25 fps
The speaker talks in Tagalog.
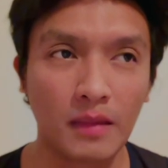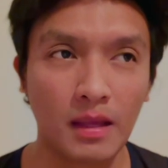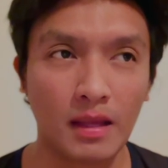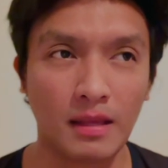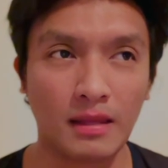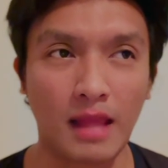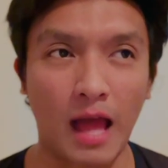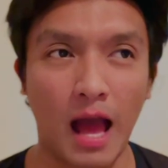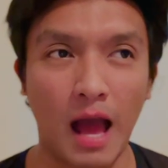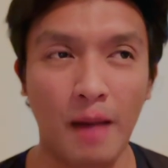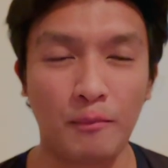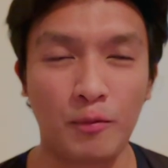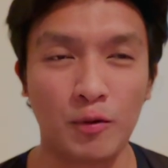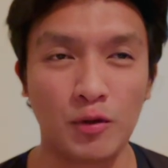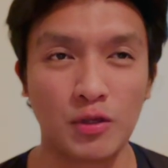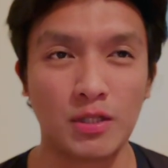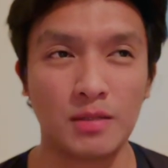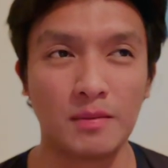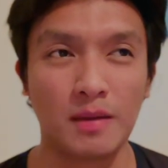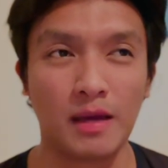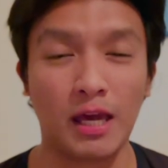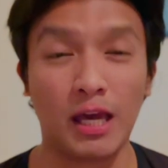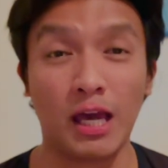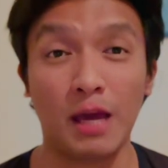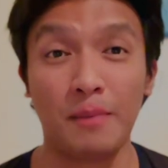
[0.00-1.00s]
Tapos
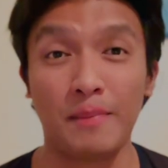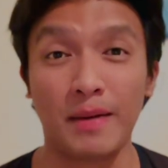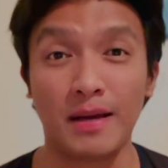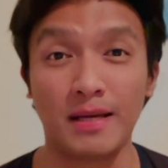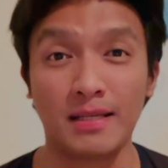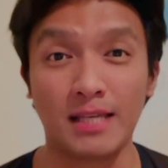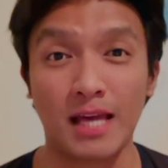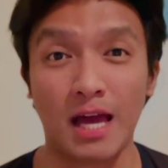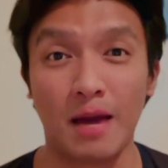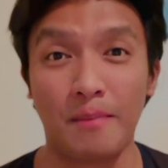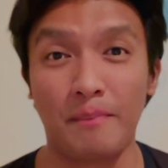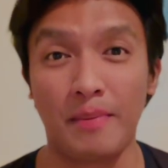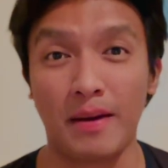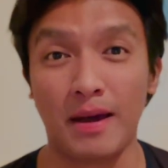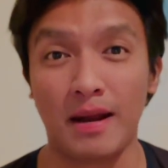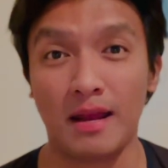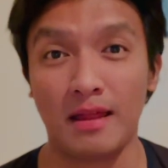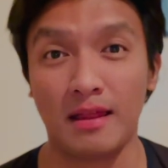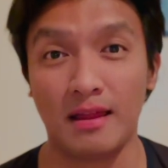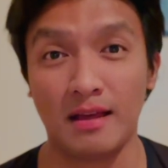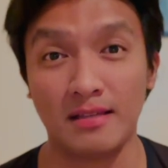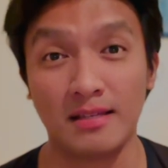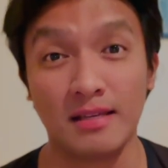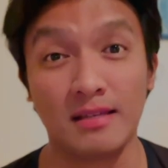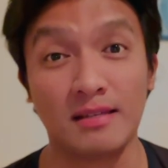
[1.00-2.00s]
nakikipagsapa
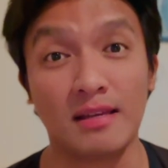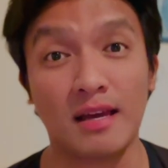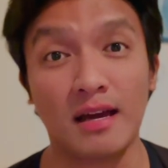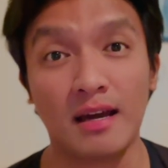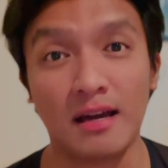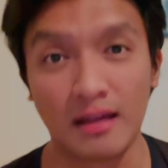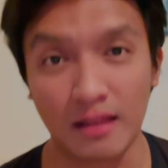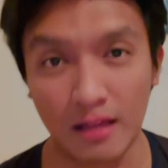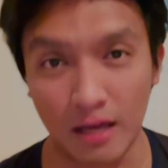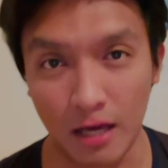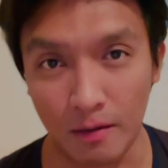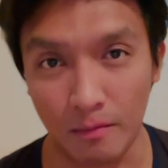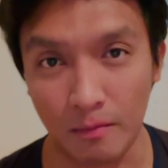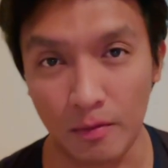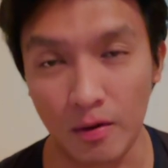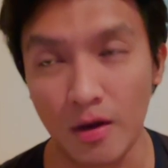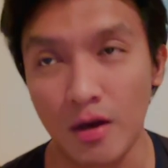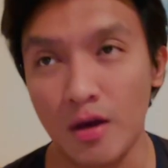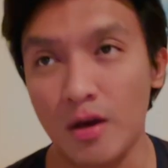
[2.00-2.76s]
naman sa Zagreb.